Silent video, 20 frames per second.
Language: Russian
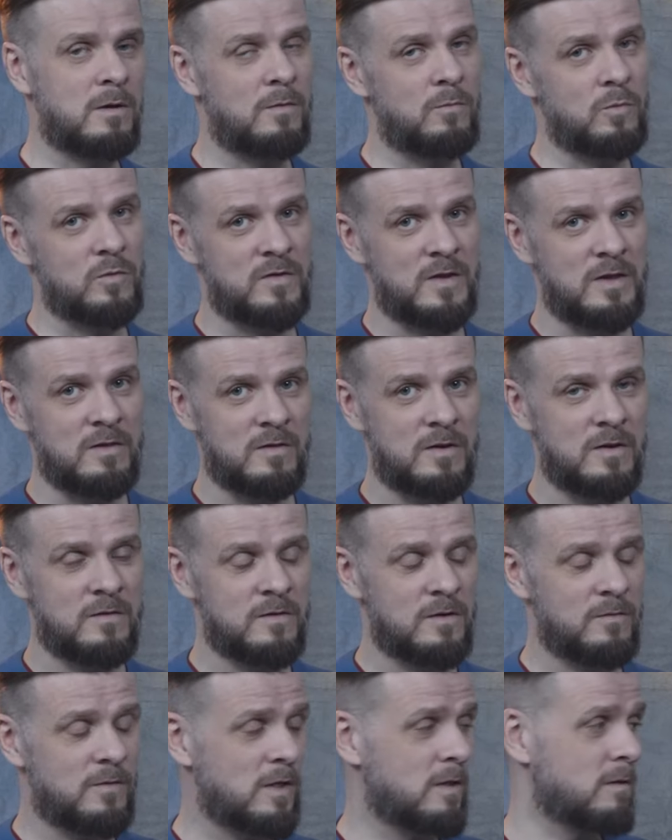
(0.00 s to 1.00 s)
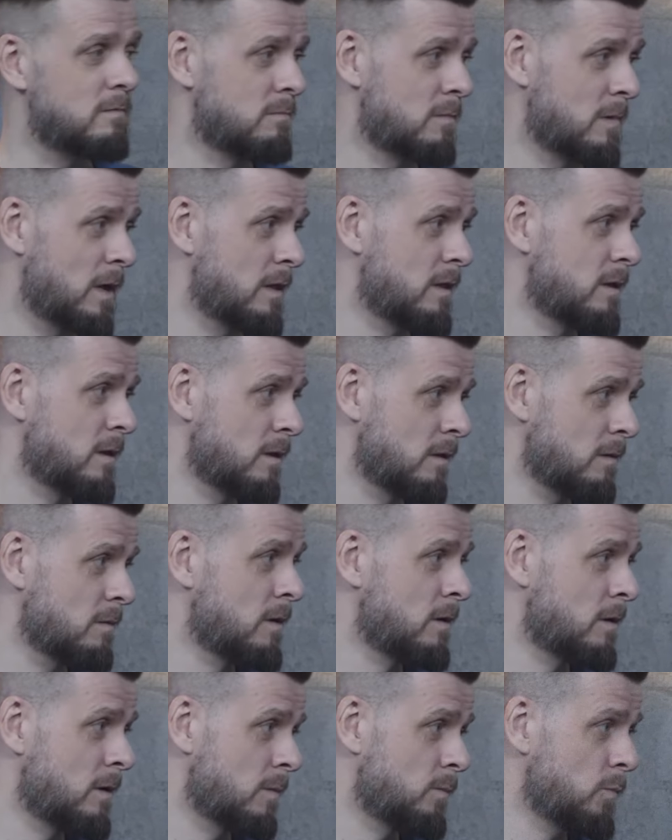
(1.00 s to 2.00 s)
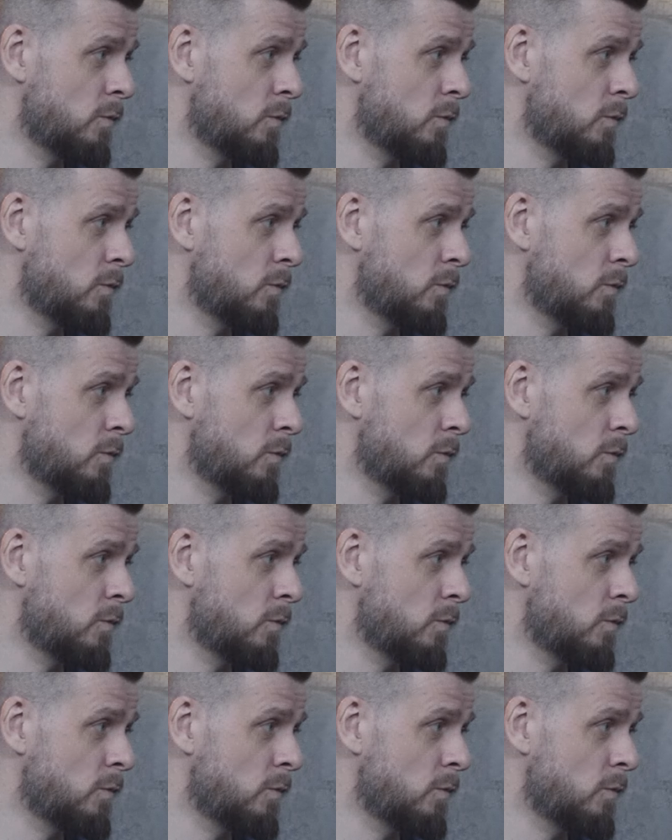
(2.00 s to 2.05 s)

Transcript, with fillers: кого заинтересовал данный э,